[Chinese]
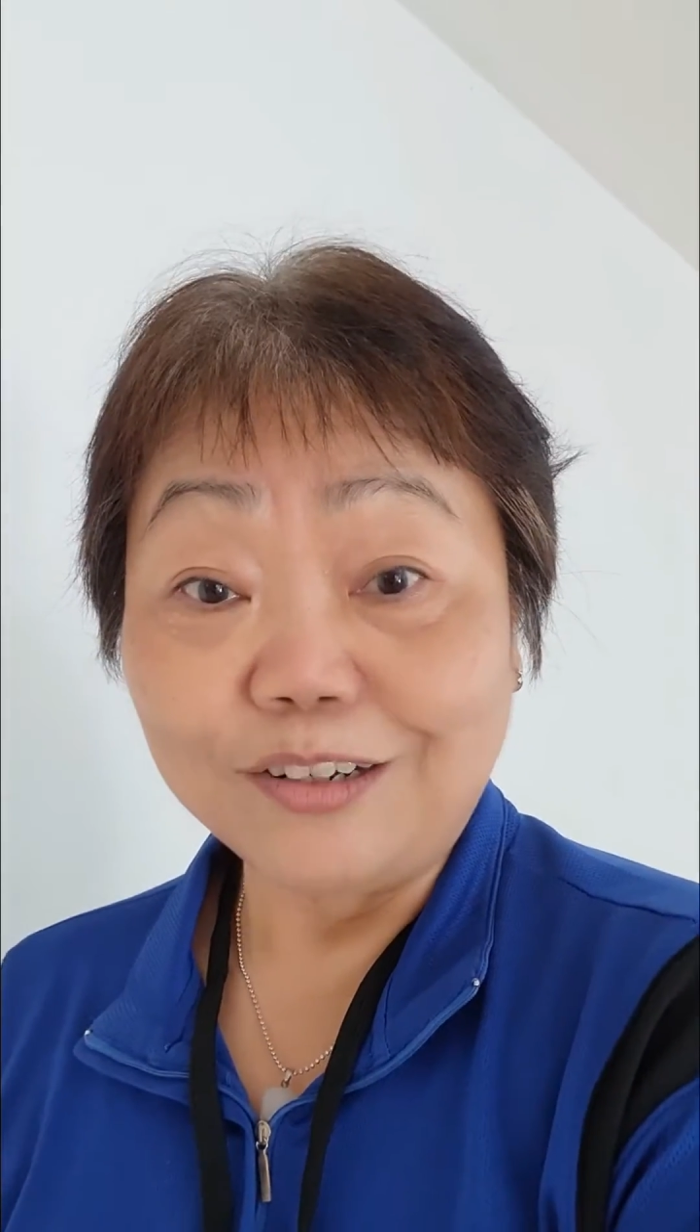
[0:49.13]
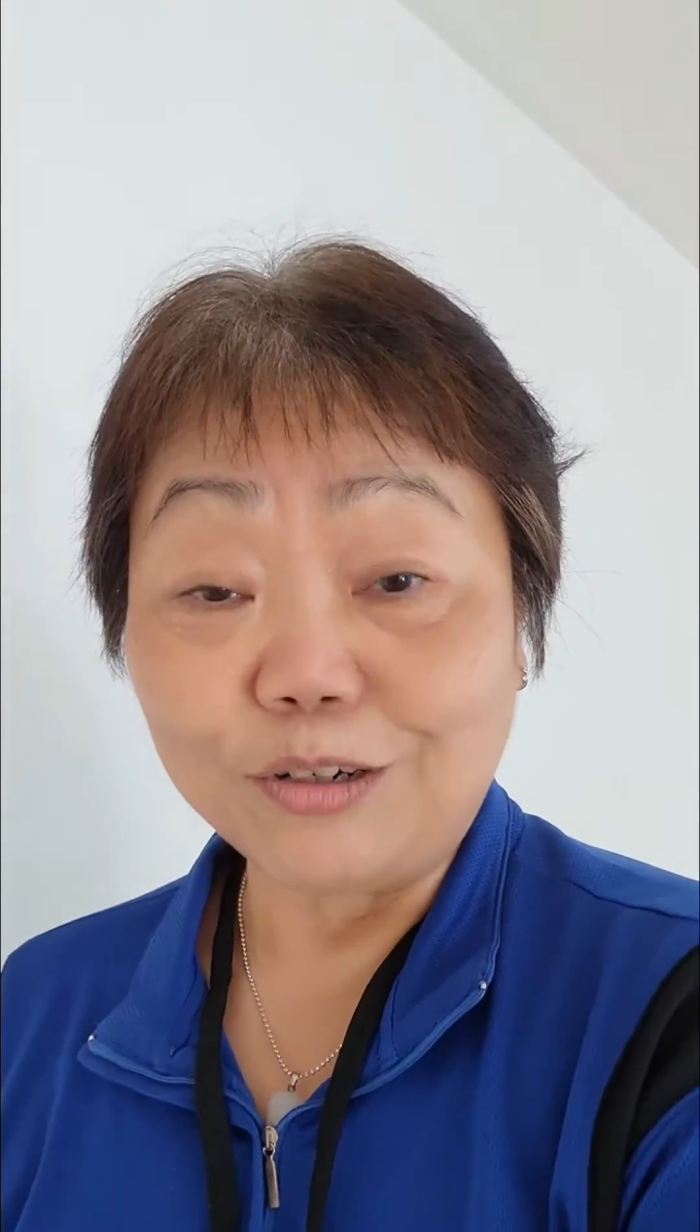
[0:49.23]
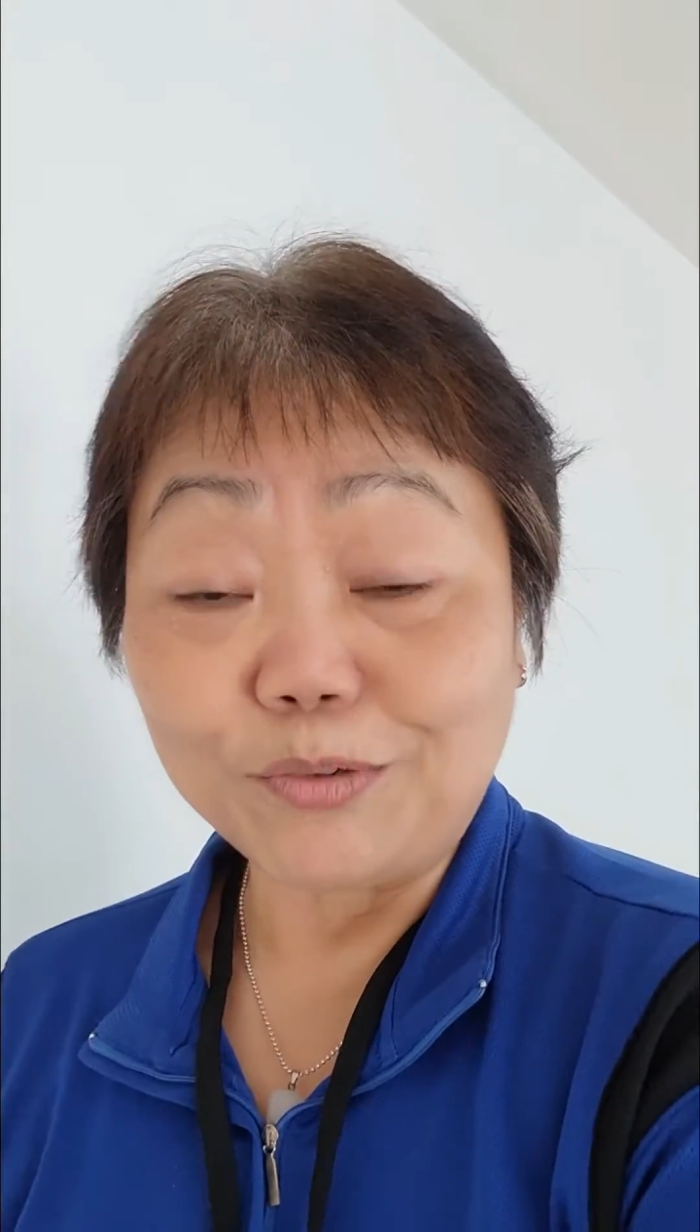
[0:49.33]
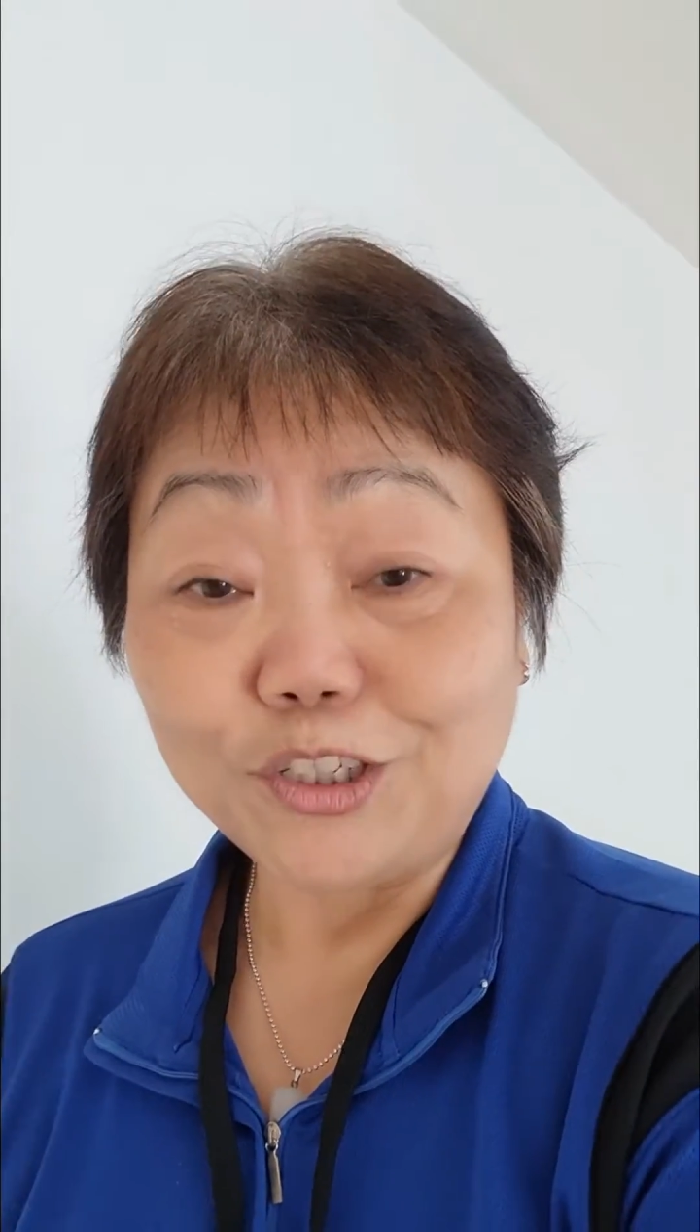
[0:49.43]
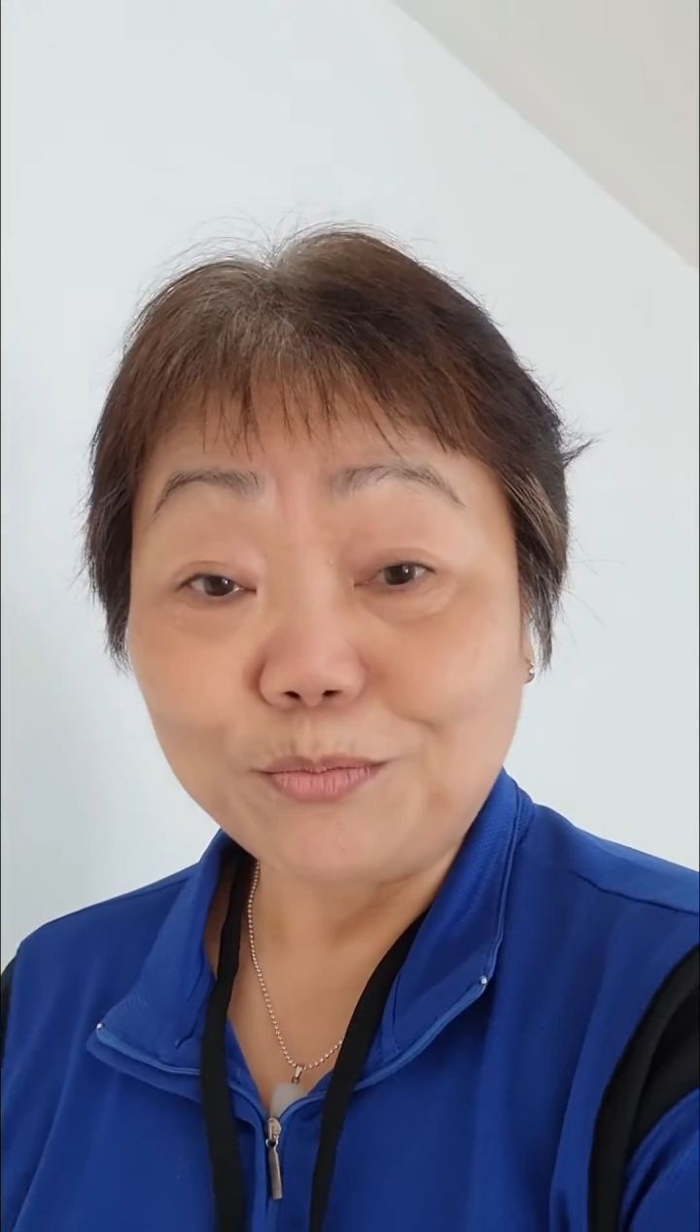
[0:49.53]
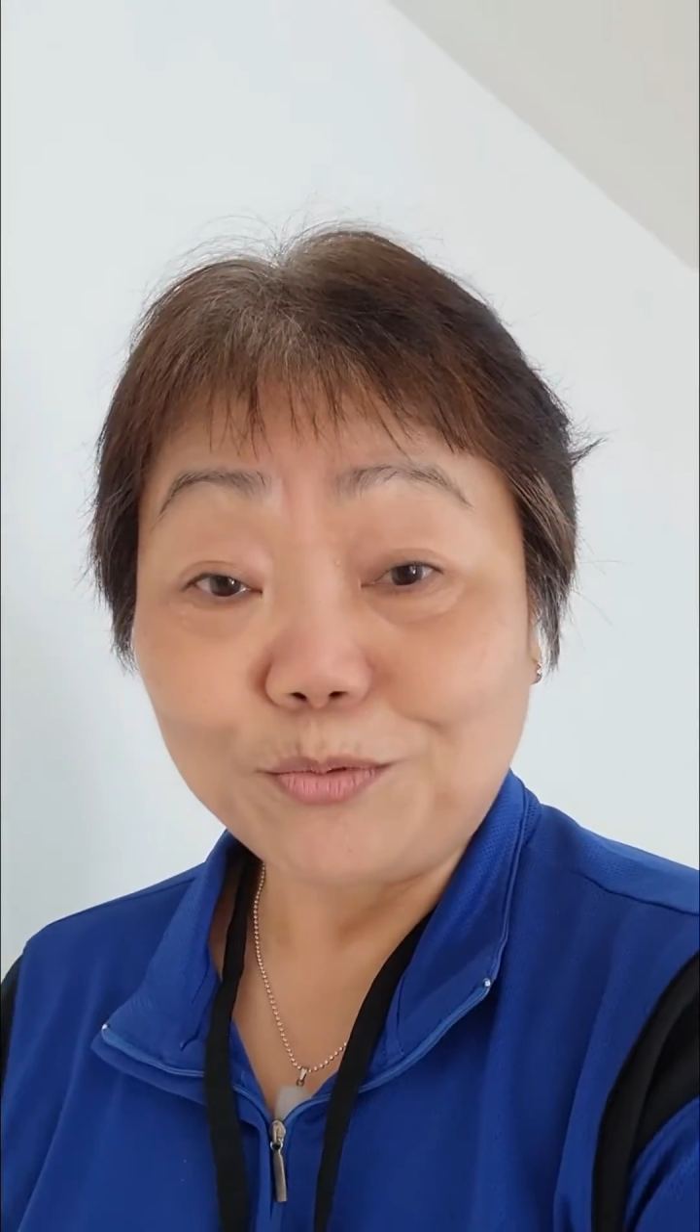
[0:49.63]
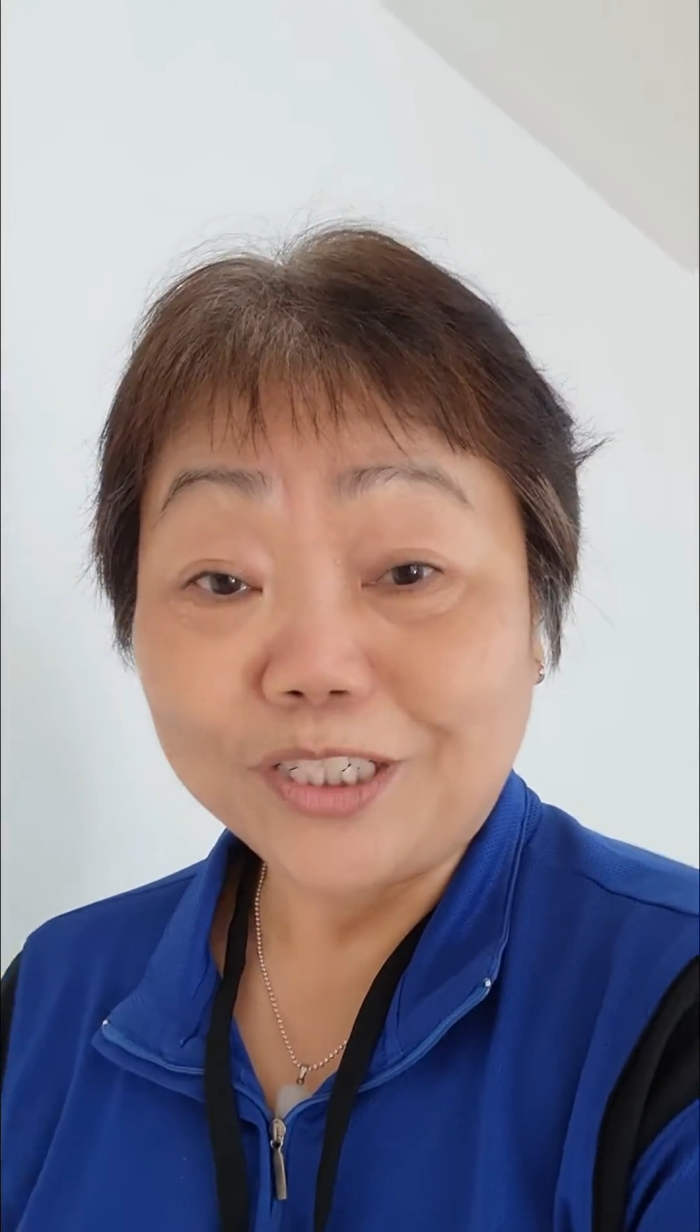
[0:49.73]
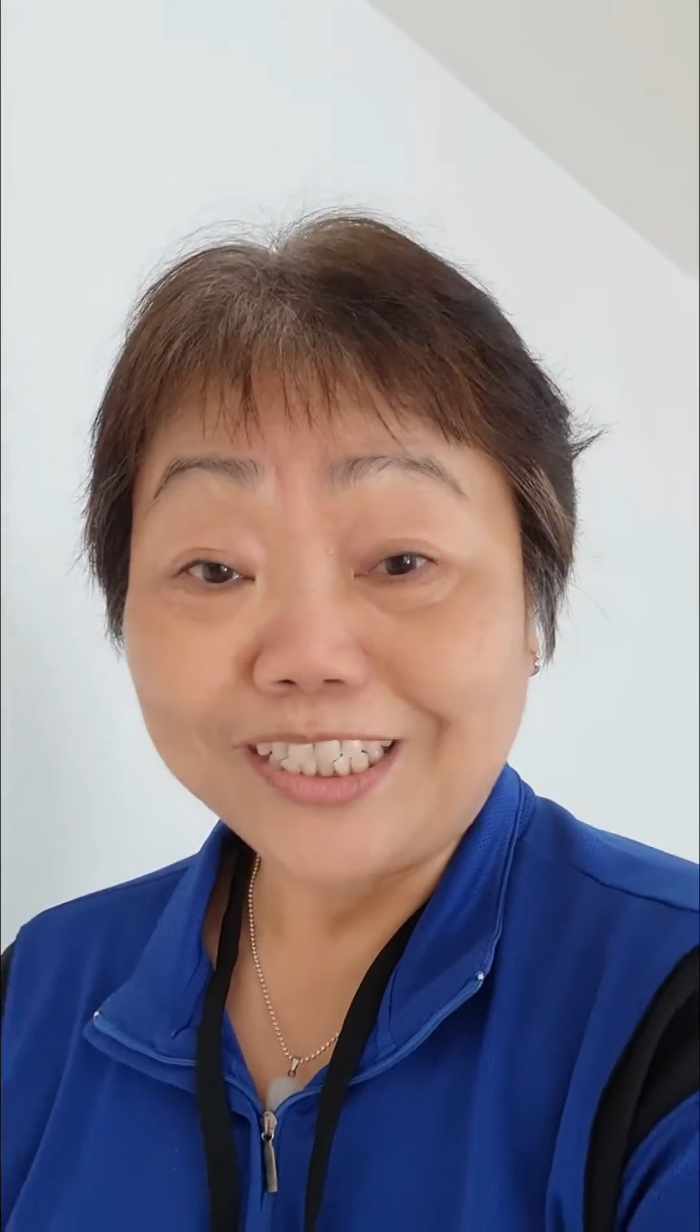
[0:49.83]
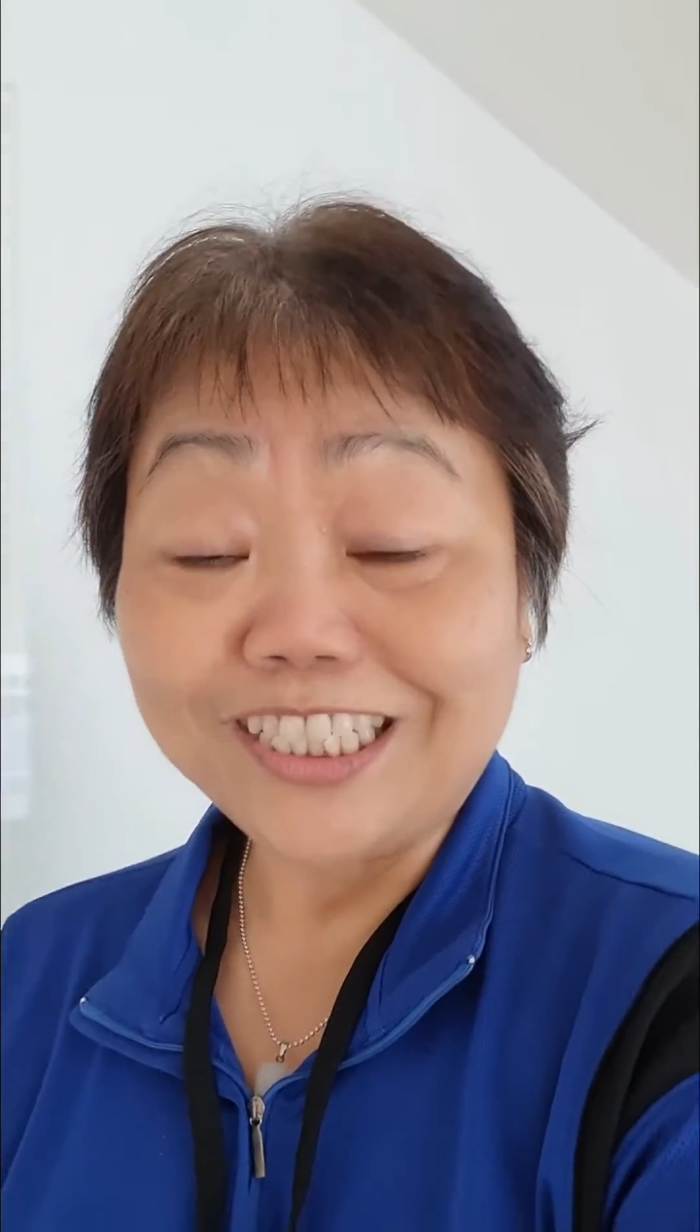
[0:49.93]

我们又不能